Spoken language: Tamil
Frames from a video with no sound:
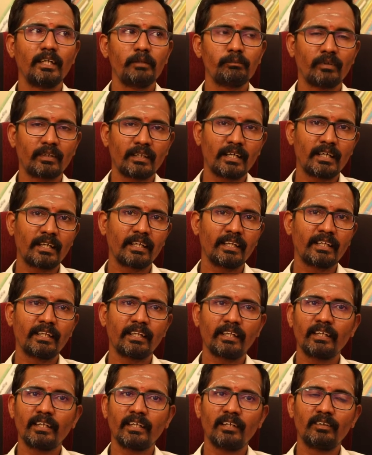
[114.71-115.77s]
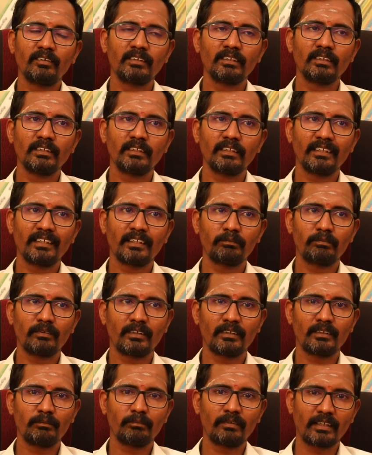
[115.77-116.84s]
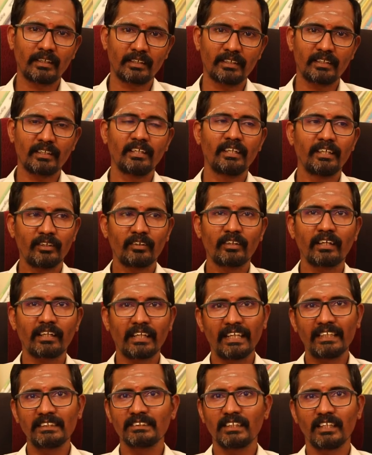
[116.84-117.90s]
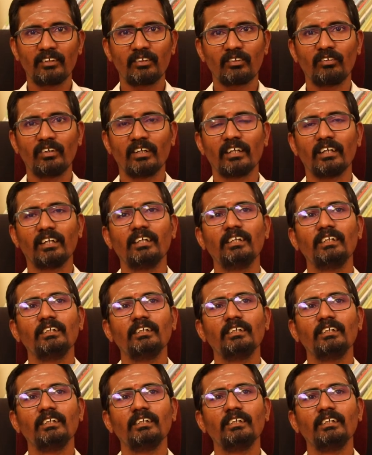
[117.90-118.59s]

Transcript: இப்போ நானே நிறையா வந்து என்ன பா பார்க்குறேன்னா என்னோடய கிளைண்ட்ஸ்லாம் வருவாங்க